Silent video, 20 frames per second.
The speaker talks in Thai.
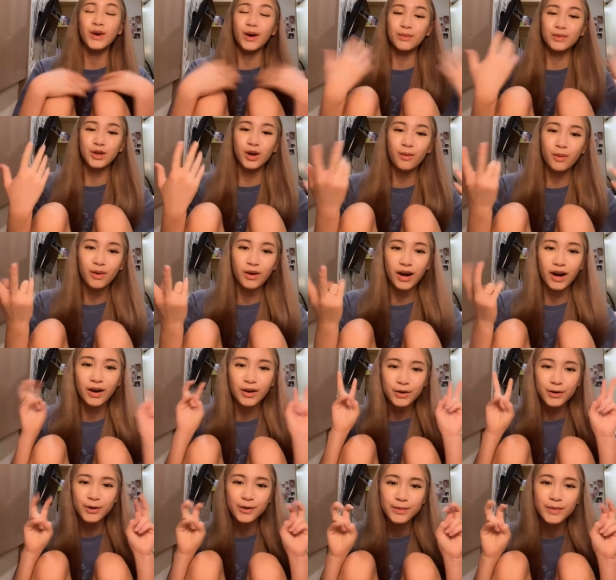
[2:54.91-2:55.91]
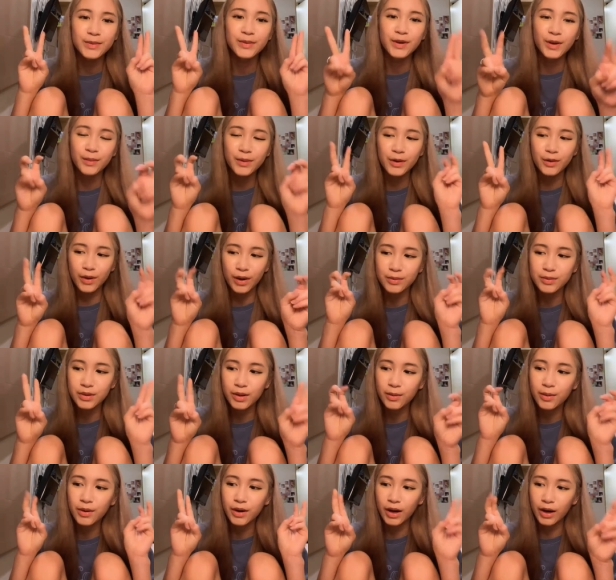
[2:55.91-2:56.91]
ความชอบของเขา มันก็เป็นความช
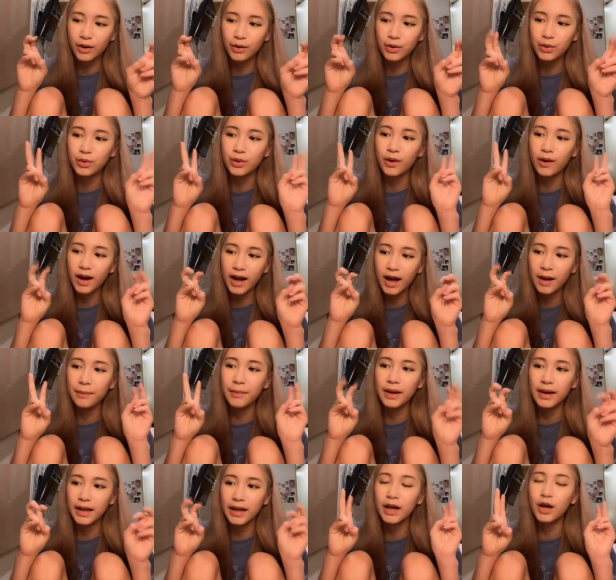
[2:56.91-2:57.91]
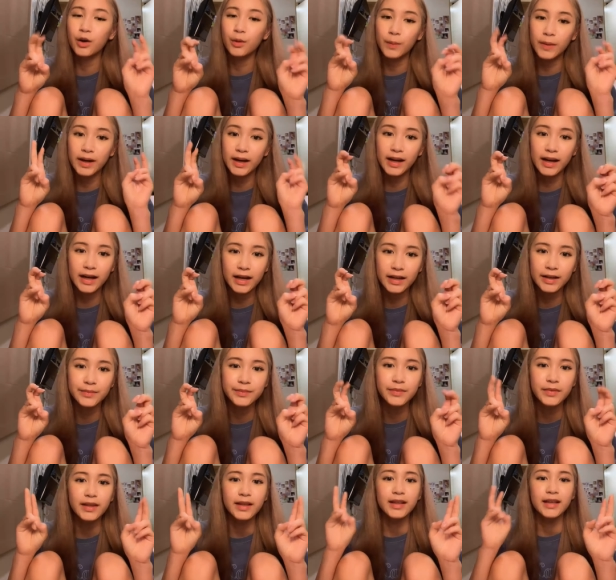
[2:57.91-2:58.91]
อบของเขาหนูก็ห้ามอะไรเขาไม่ได้
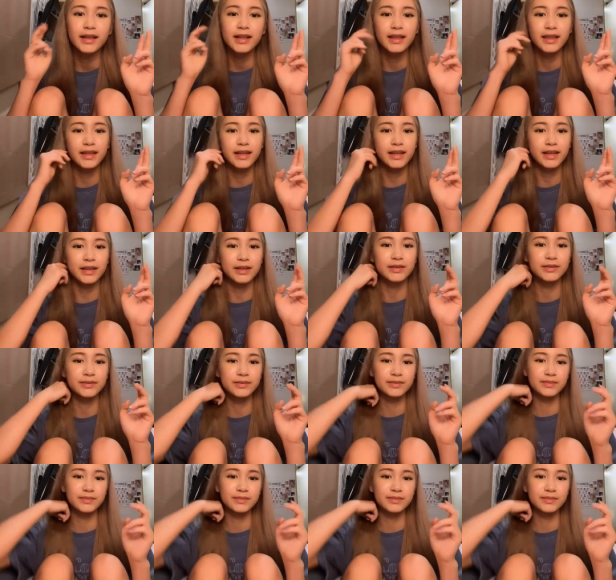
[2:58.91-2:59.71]
นะคะ